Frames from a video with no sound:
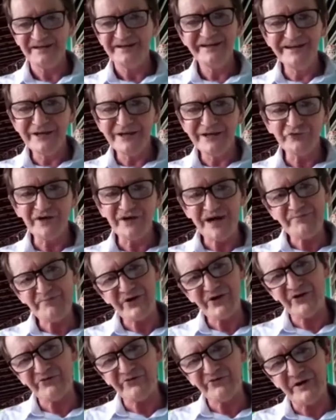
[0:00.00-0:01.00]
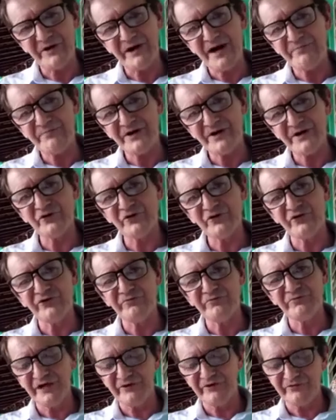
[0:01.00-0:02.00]
E não dá para esperar para
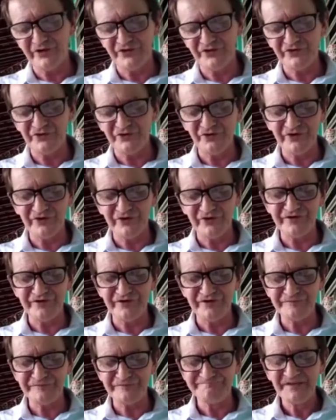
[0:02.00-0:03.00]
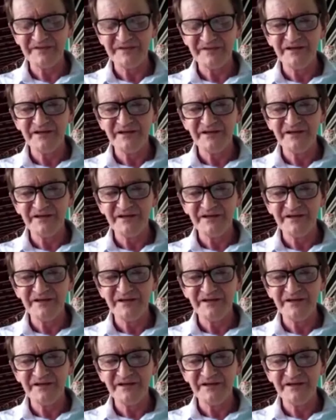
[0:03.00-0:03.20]
2022, não.